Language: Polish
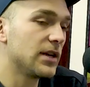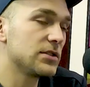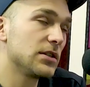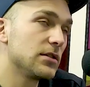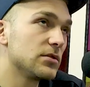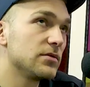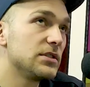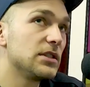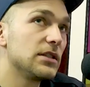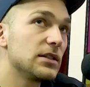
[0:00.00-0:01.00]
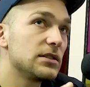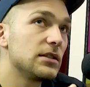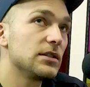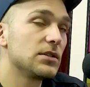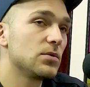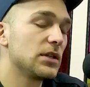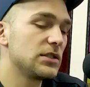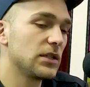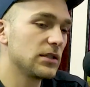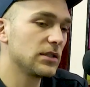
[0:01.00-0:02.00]
wrażenie, oczywiście nie chcę tutaj
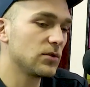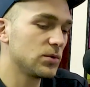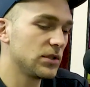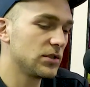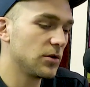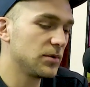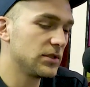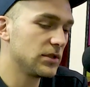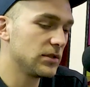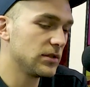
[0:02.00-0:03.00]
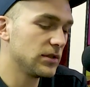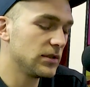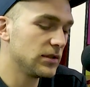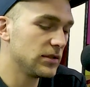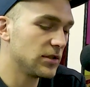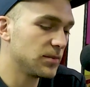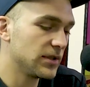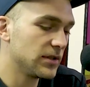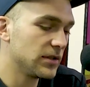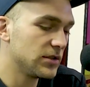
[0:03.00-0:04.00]
żadnych nadużyć robić i, i, i
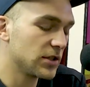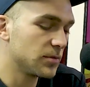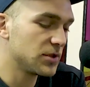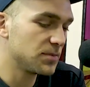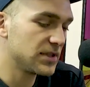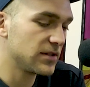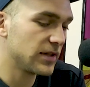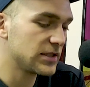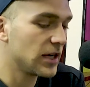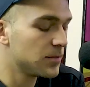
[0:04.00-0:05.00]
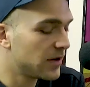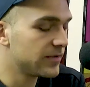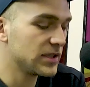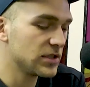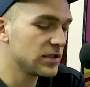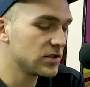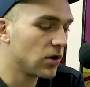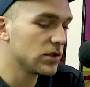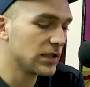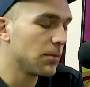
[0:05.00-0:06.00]
sobie niczego przypisywać, ale mam wrażenie, że
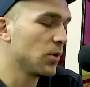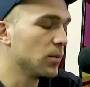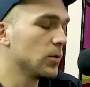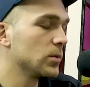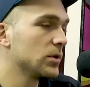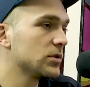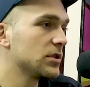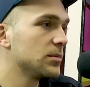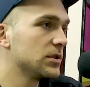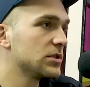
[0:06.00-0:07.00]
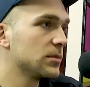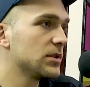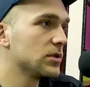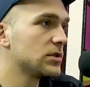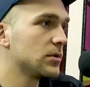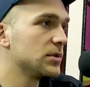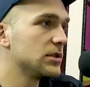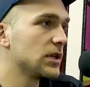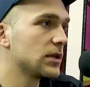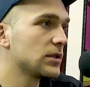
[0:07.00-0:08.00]
on nam pomógł, no, mm. żeby, żeby to
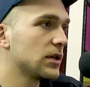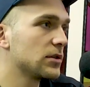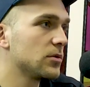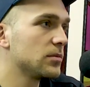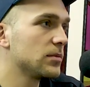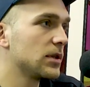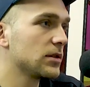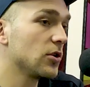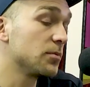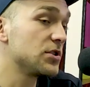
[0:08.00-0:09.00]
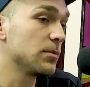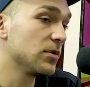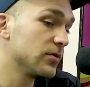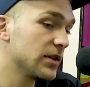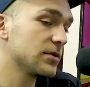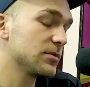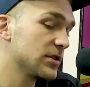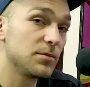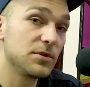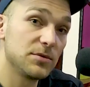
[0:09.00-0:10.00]
zrobić tak, tak, do, tak mm. dobrze, bo uważam, że
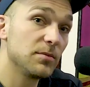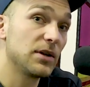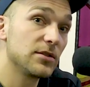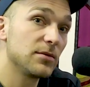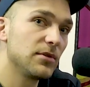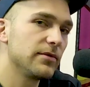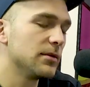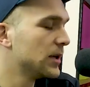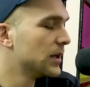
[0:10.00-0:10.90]
zrobiliśmy bardzo dobry film.